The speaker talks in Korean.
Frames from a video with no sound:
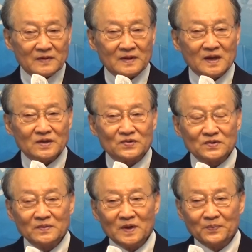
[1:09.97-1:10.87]

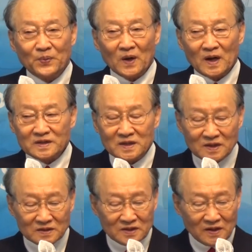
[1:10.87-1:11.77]
예수님의 부활하신
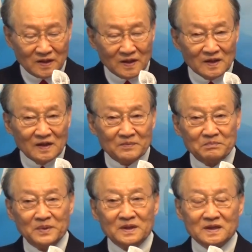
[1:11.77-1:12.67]
것을
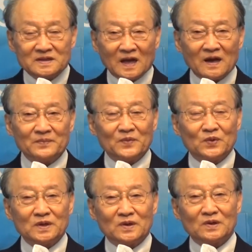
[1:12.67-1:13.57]
믿는 사람
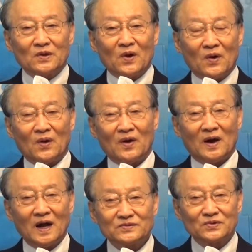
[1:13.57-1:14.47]
우리들도
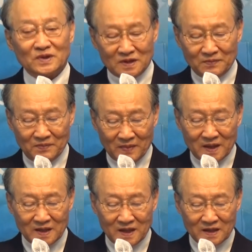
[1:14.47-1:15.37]
할 수 있는
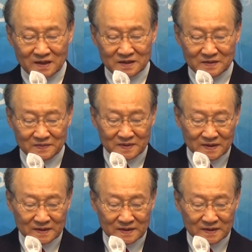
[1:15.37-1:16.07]
말이라는 것입니다.